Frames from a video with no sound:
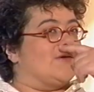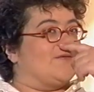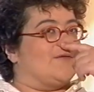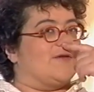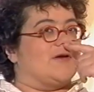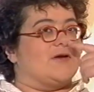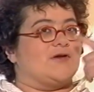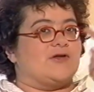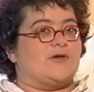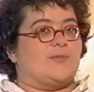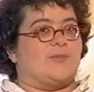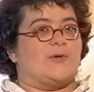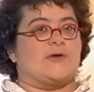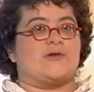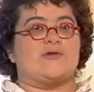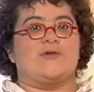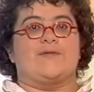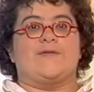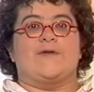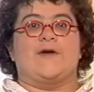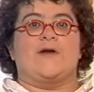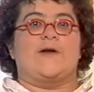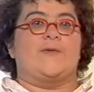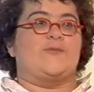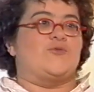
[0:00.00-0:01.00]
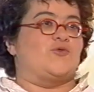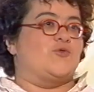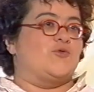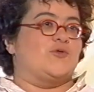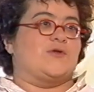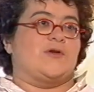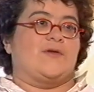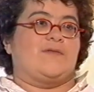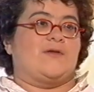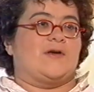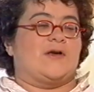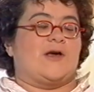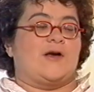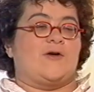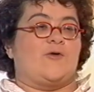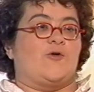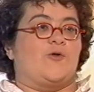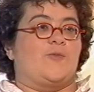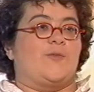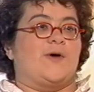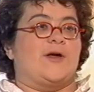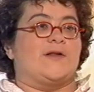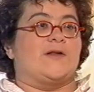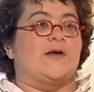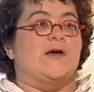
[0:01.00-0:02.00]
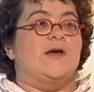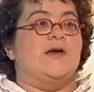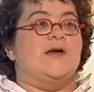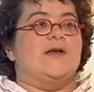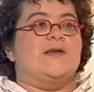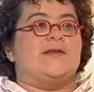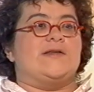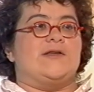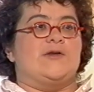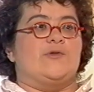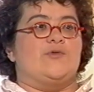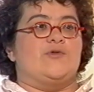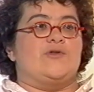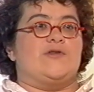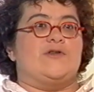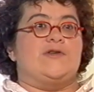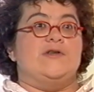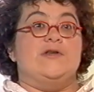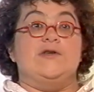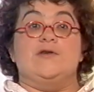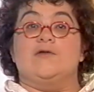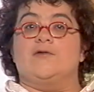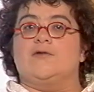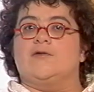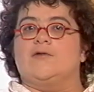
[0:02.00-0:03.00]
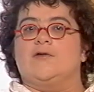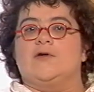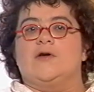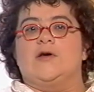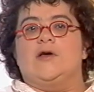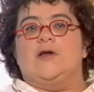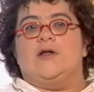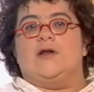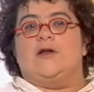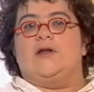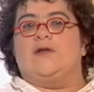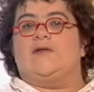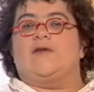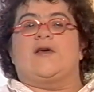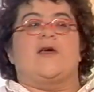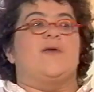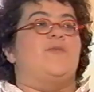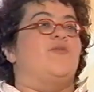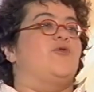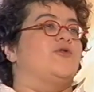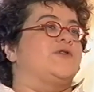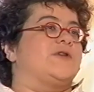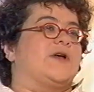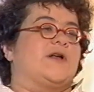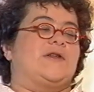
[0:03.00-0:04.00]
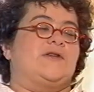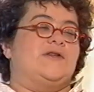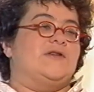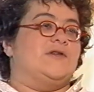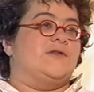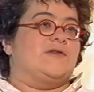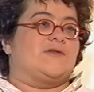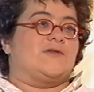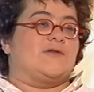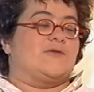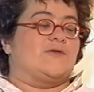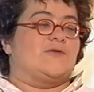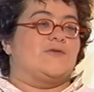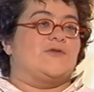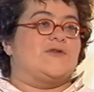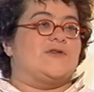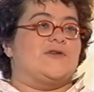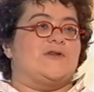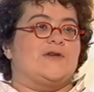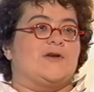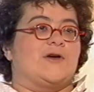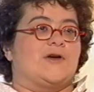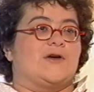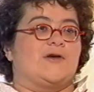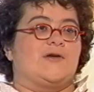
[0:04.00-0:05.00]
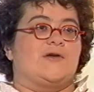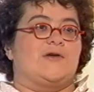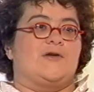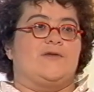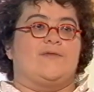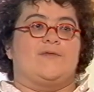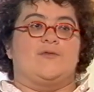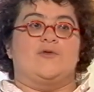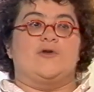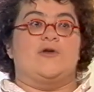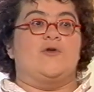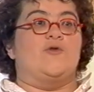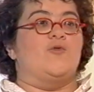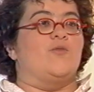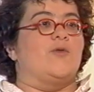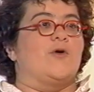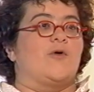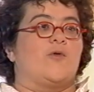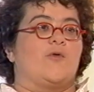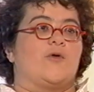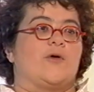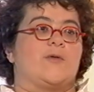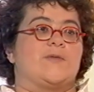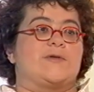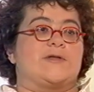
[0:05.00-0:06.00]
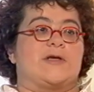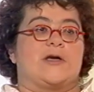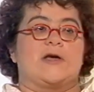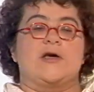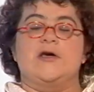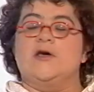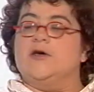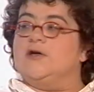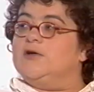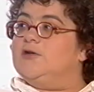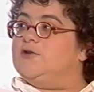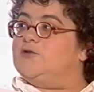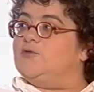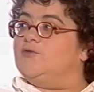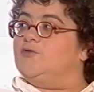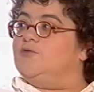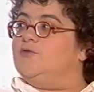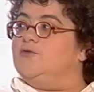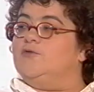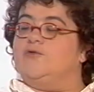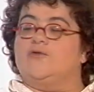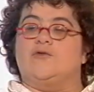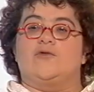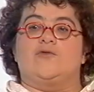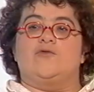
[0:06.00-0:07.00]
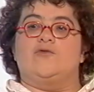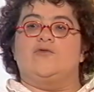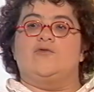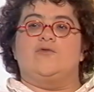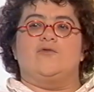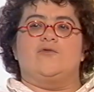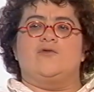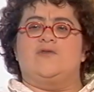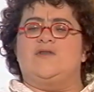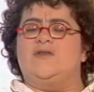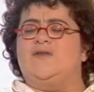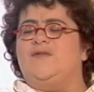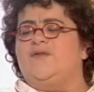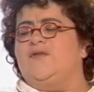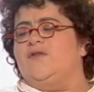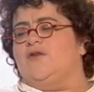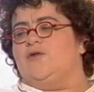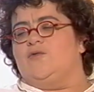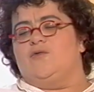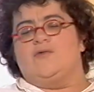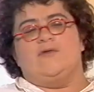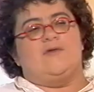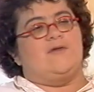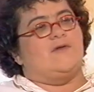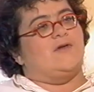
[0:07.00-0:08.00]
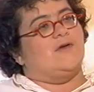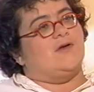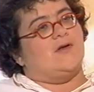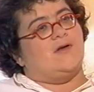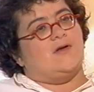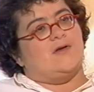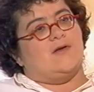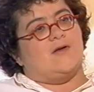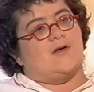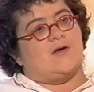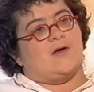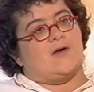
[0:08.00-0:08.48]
j'ai presque fait un lapsus avec Acrobat. C'est aussi euh, les très beaux artistes de cirque qui font des numéros comme ça, qui sont d'une difficulté,